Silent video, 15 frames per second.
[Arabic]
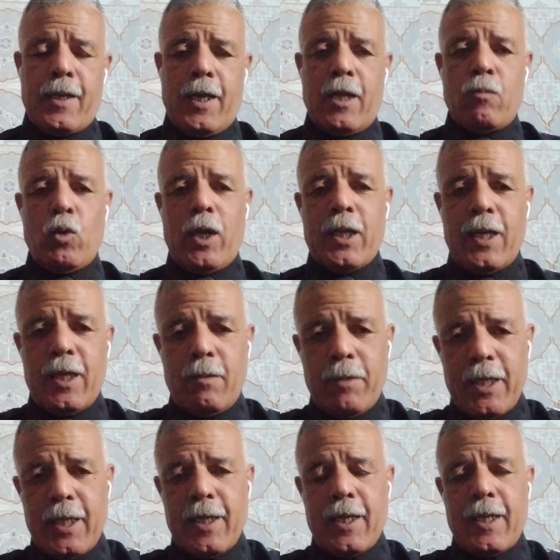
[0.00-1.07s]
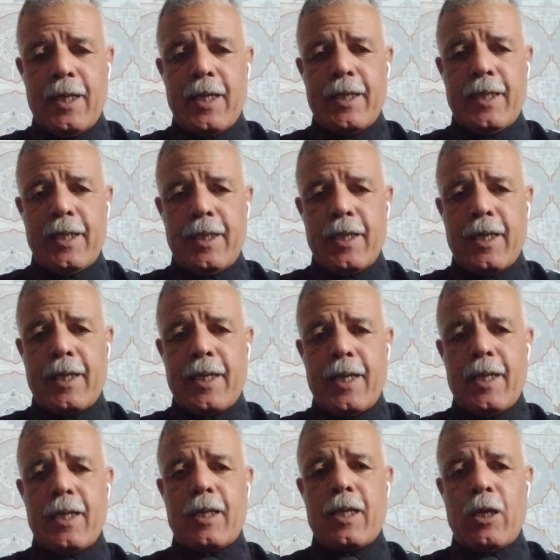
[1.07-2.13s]
المعلمين الذين
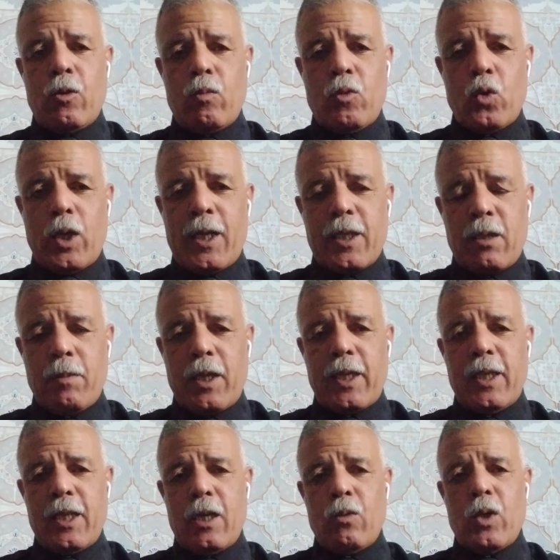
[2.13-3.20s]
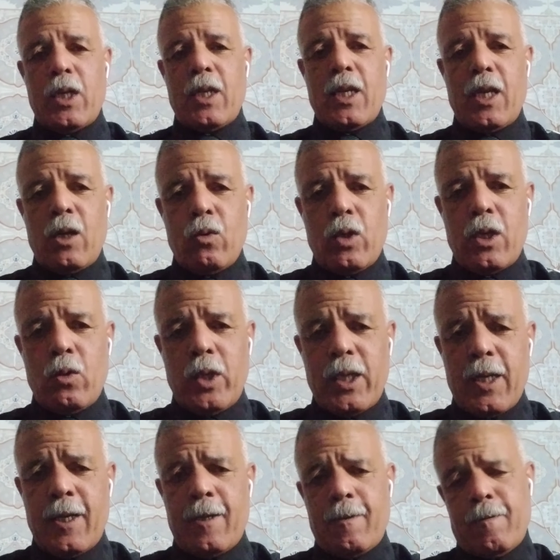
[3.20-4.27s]
كانت لهم الأسبقية
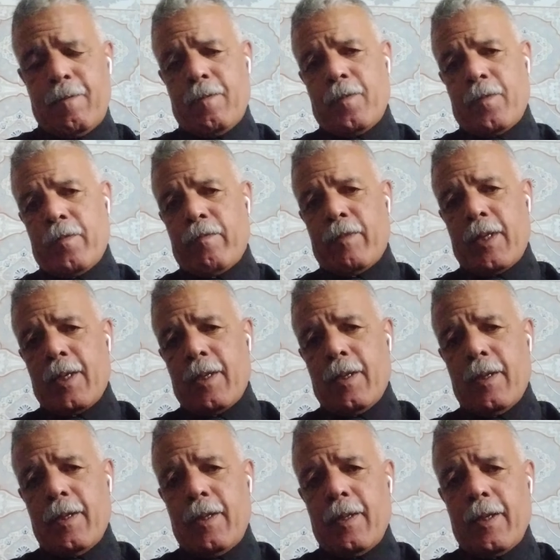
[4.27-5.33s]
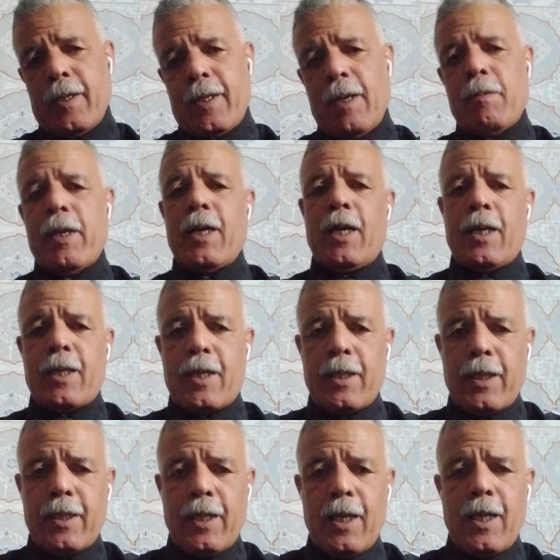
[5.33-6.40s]
والأولوية كما أكد
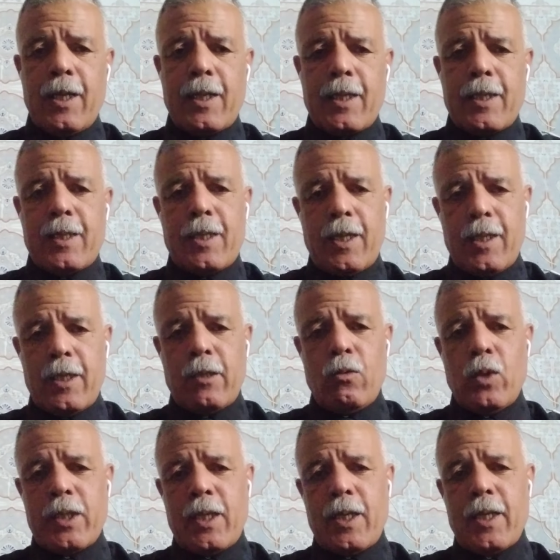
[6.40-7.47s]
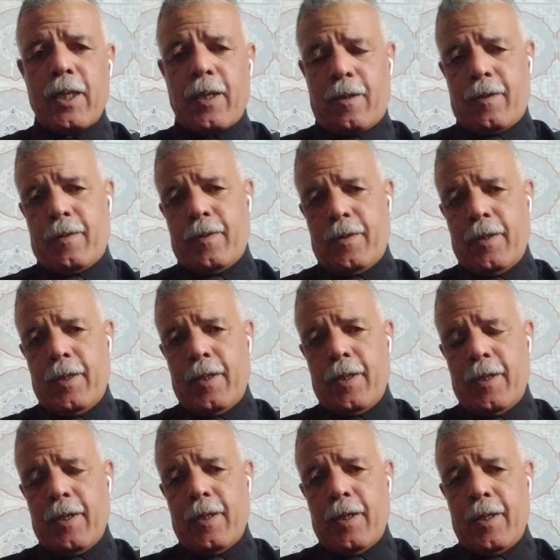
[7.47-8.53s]
ذلك السيد الوزير
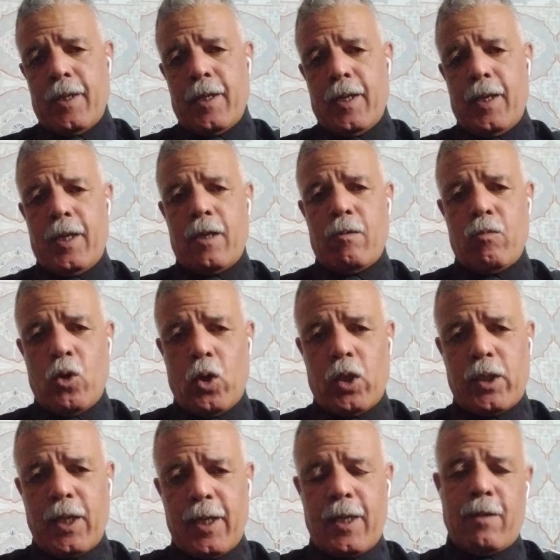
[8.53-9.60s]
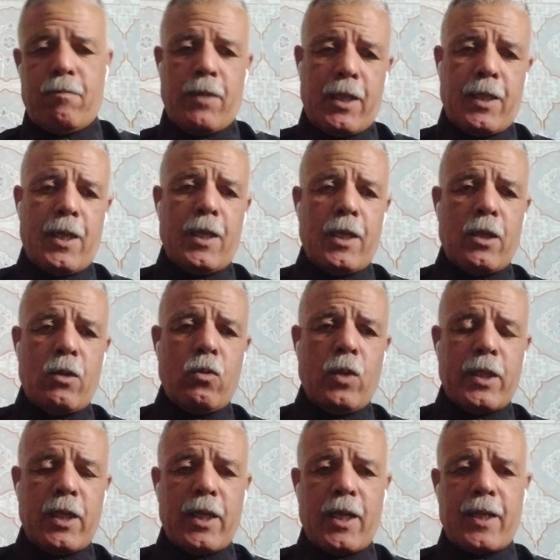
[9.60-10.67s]
المحترم السيد
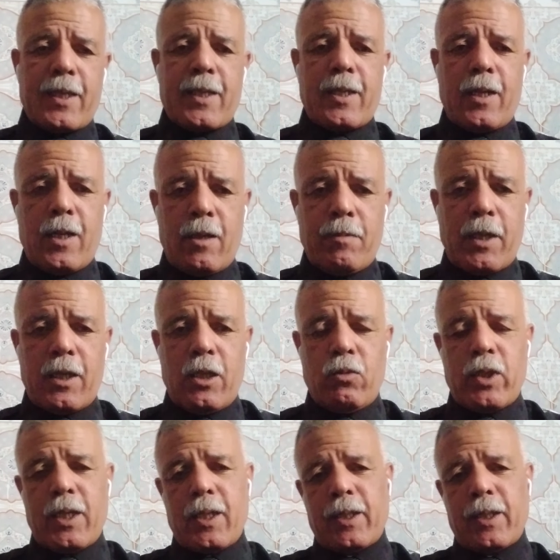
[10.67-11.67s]
الوزير السابق لوزارة